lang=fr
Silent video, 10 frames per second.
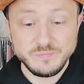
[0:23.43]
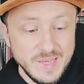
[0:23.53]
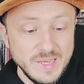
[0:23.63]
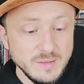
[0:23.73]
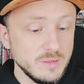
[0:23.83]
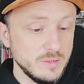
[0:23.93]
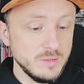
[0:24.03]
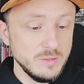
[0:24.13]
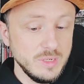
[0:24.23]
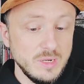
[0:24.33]
et
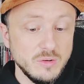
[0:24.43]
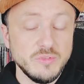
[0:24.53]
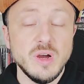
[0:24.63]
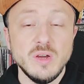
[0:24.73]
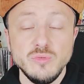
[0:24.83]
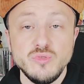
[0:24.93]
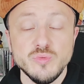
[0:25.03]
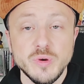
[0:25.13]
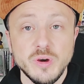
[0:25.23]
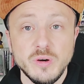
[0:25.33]
euh, il l'envoie à un
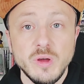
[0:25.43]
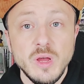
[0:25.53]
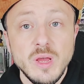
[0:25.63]
youtubeur